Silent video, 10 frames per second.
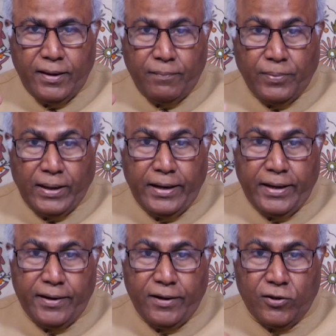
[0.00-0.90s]
ఈ
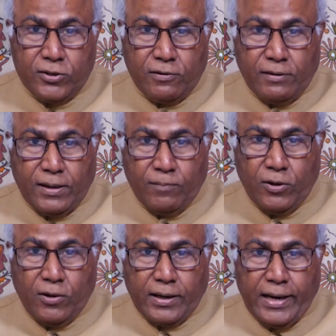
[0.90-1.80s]
పాలేరు
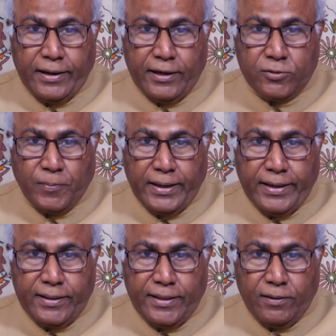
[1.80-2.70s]
నియోజకవర్గంలో కాంగ్రెస్
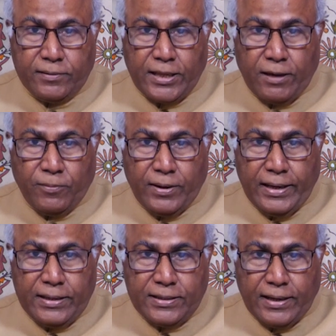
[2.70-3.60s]
పార్టీ తరఫున
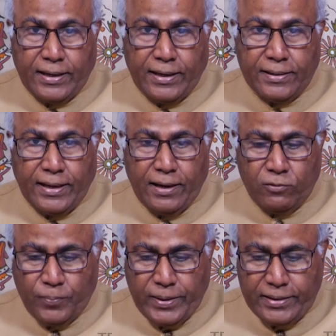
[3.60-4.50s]
గెలిచిన కందాల
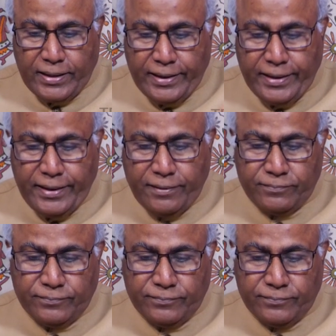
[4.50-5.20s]
ఉపేందర్ రెడ్డి